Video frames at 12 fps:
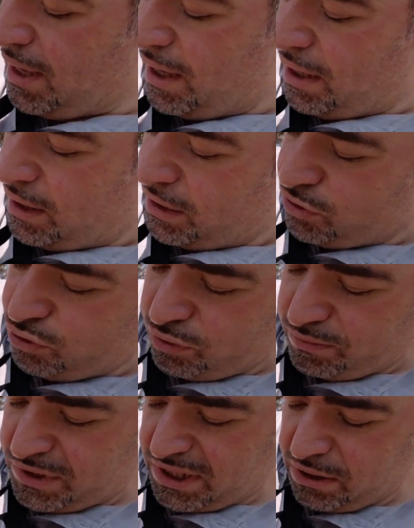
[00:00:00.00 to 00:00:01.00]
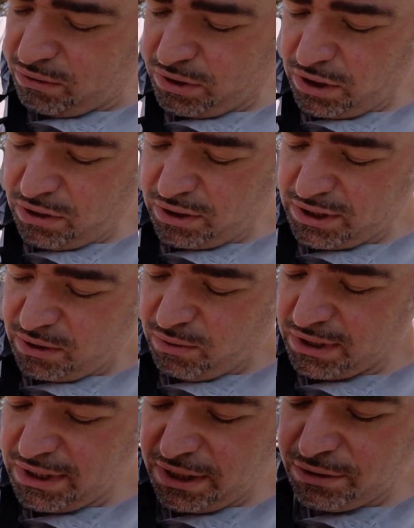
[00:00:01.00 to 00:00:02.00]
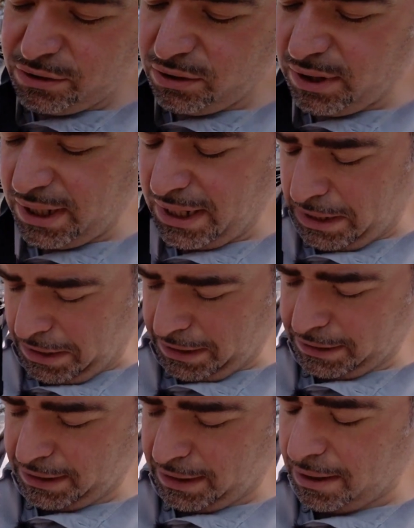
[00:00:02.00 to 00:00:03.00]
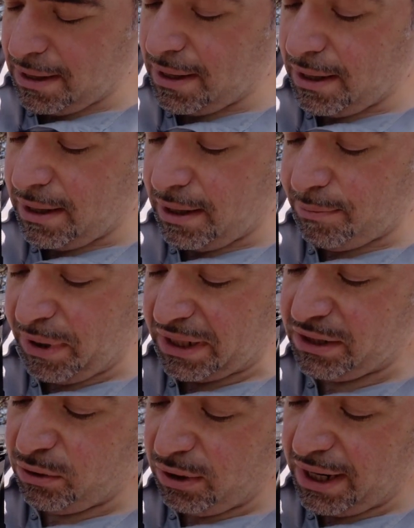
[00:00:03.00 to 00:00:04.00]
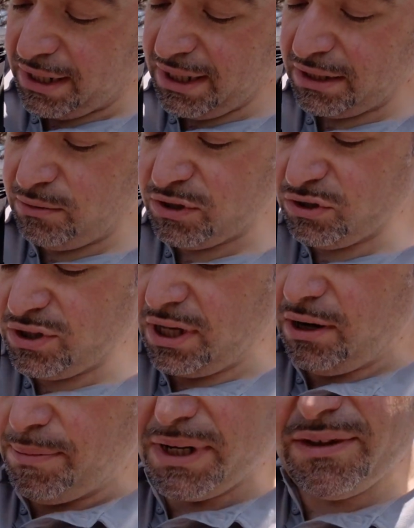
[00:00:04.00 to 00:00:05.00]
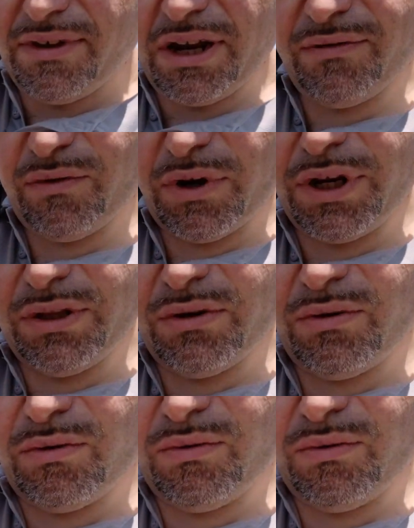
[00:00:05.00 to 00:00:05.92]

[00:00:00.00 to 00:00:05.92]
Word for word: eh, adesso c'è un sacco di cose qua dentro e l'altra eh, particolarità di questo zaino a parte viene fornito